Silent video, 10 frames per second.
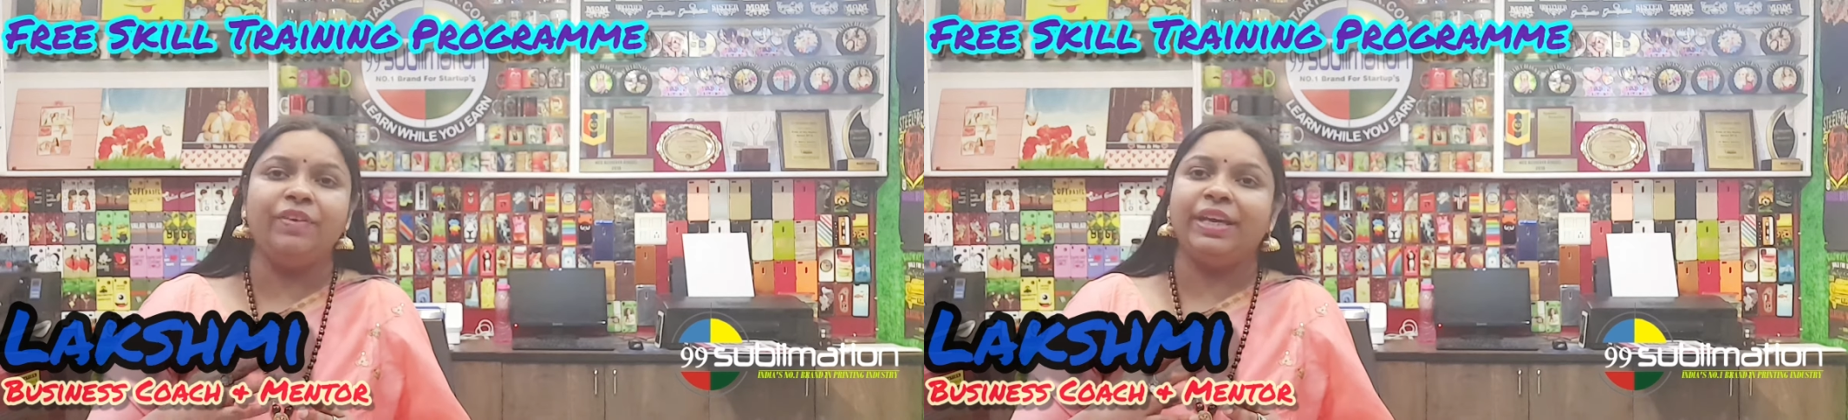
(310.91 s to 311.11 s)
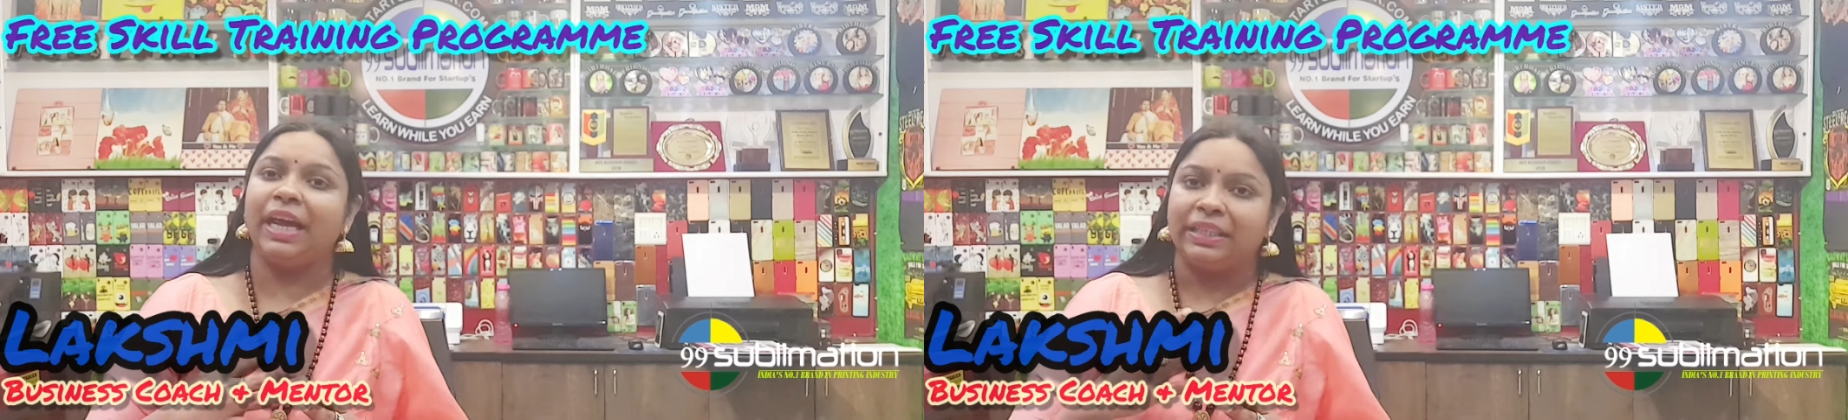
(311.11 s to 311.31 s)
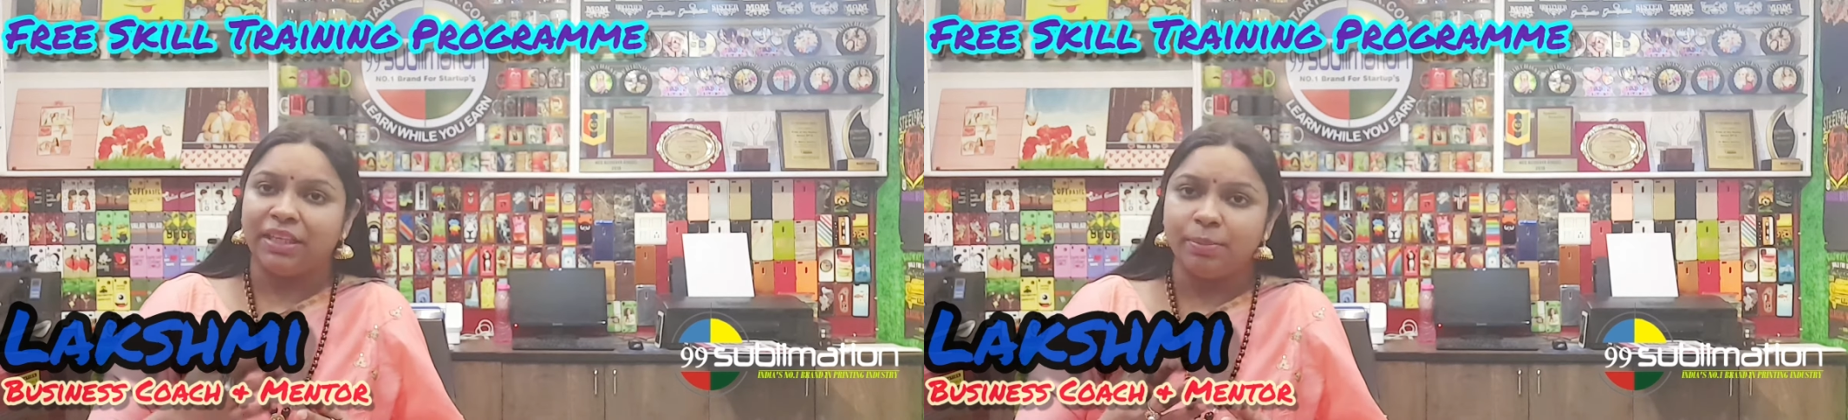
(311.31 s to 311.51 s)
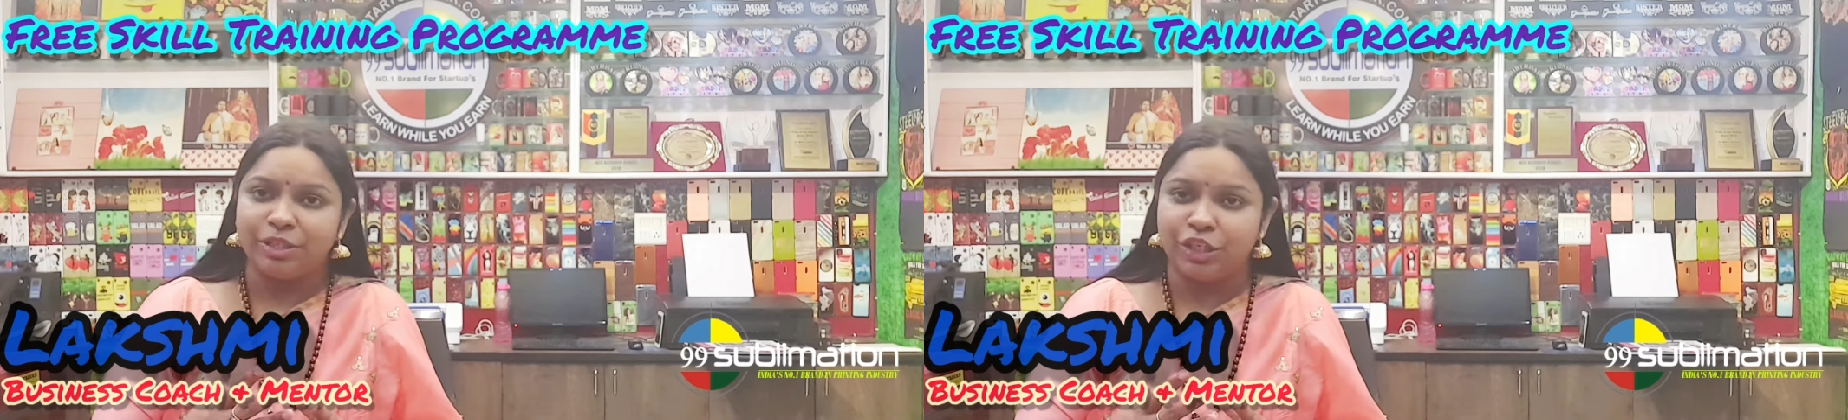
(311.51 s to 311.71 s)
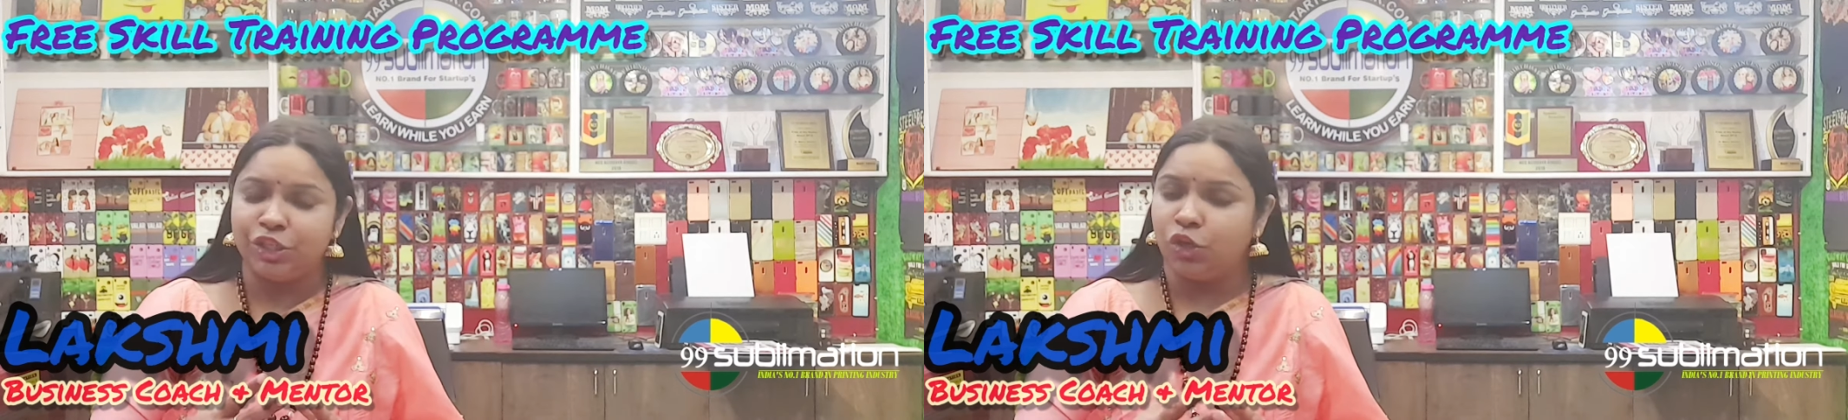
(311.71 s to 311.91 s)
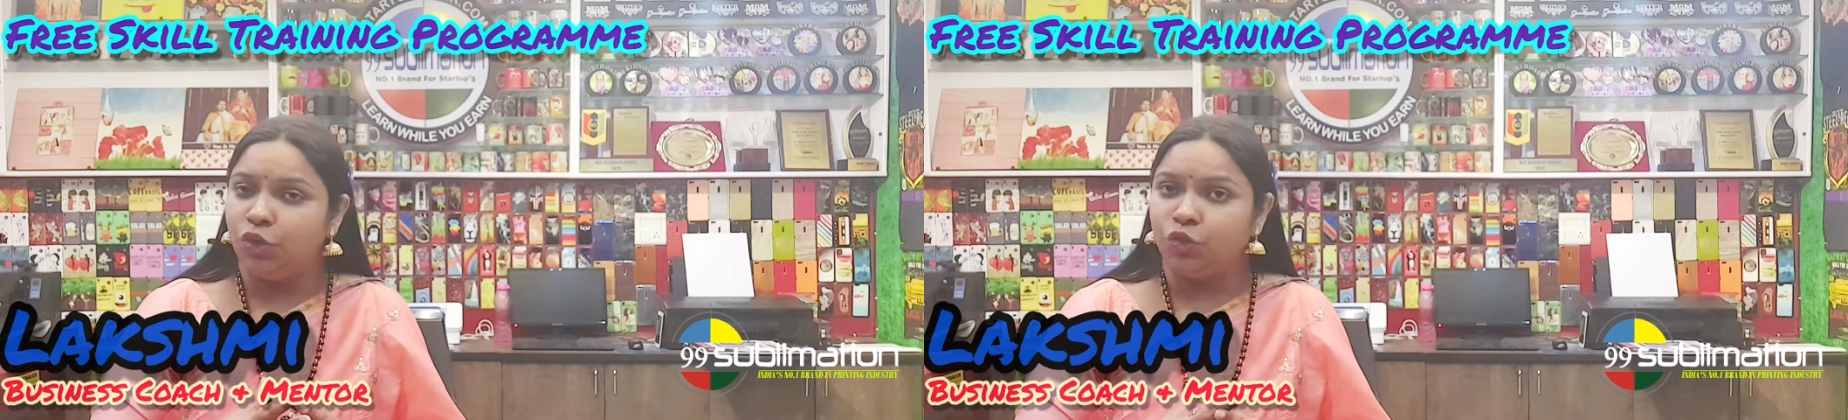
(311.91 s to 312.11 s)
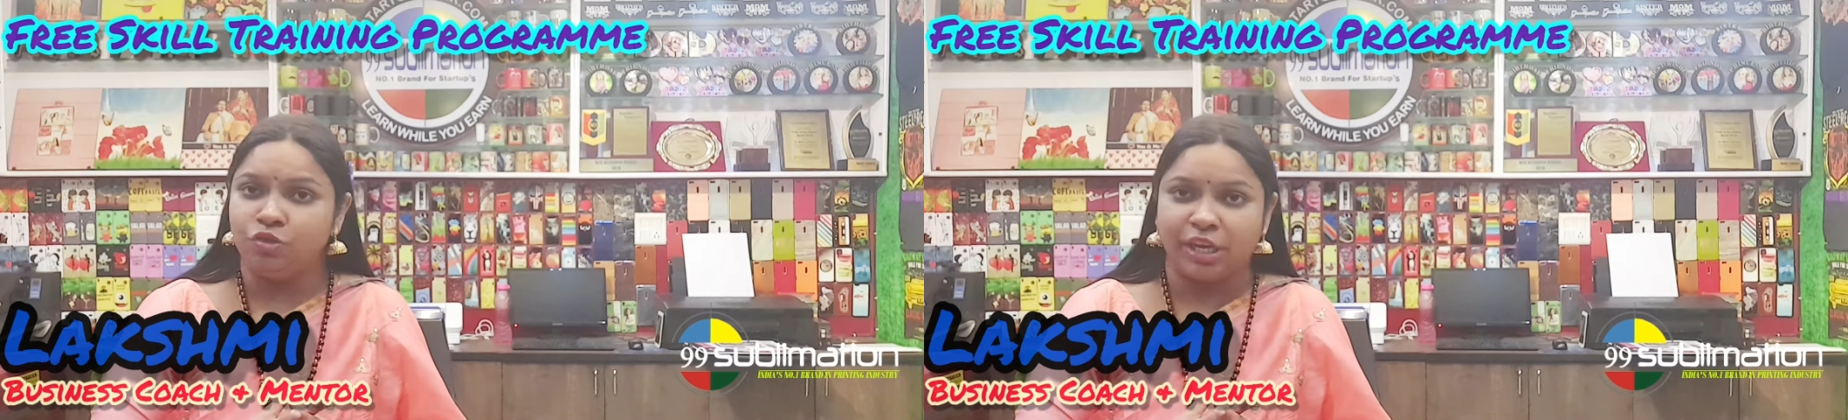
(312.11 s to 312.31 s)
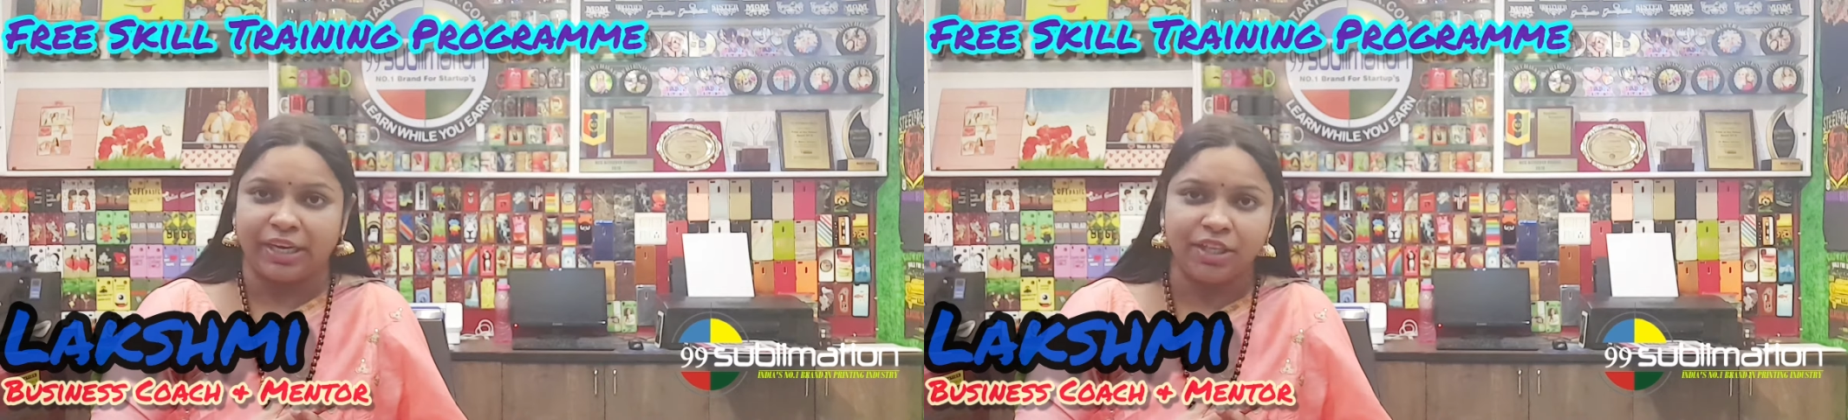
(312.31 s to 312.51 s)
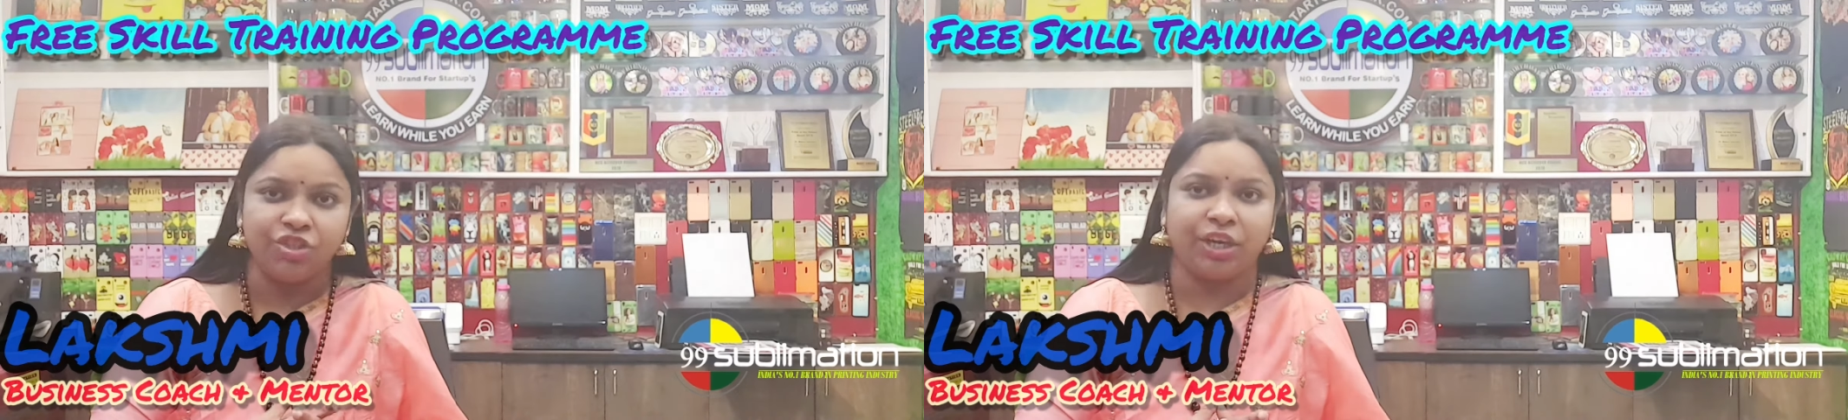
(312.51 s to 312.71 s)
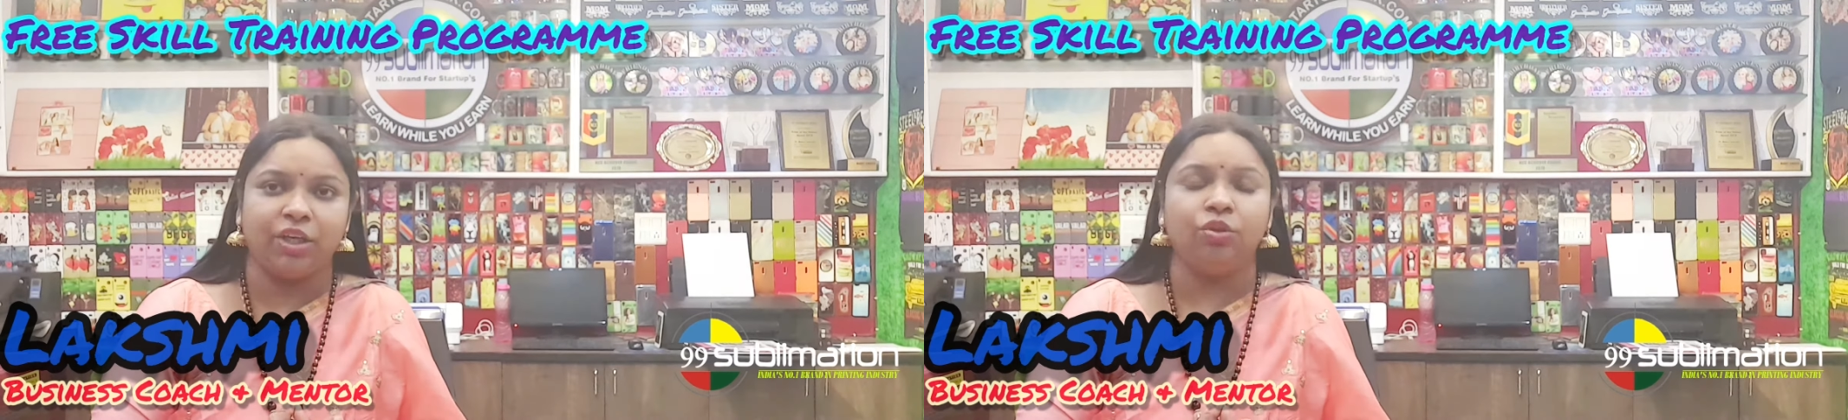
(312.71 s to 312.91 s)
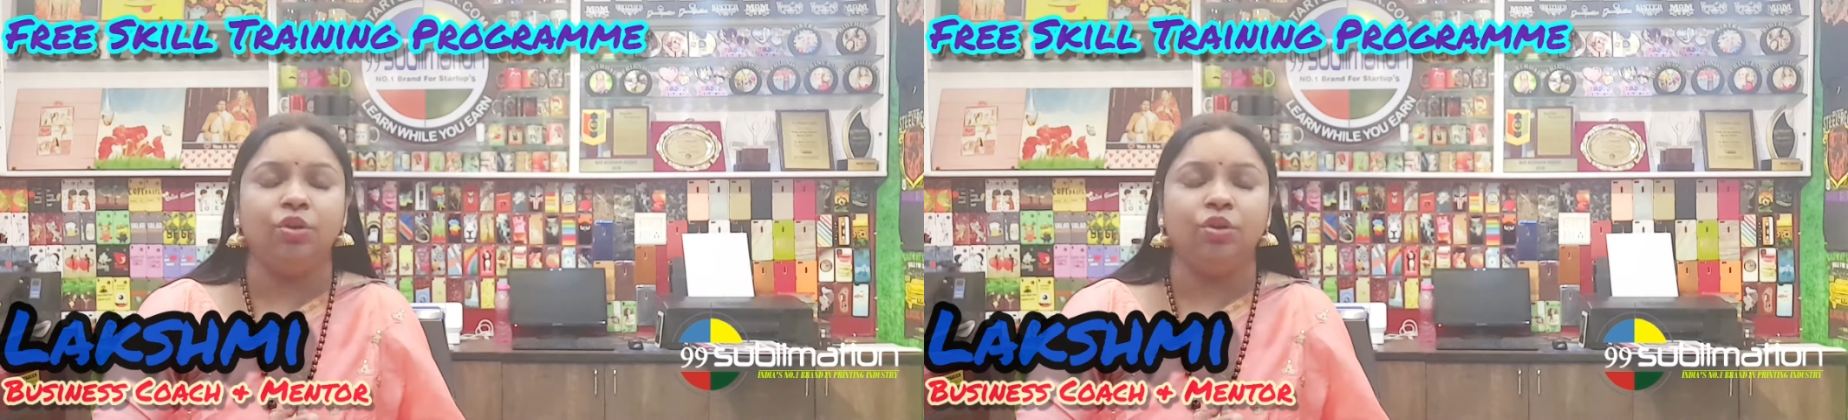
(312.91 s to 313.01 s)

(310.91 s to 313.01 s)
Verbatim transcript: వేరే అదర్ మెషిన్స్లో యూజ్ అన్నది జరగదు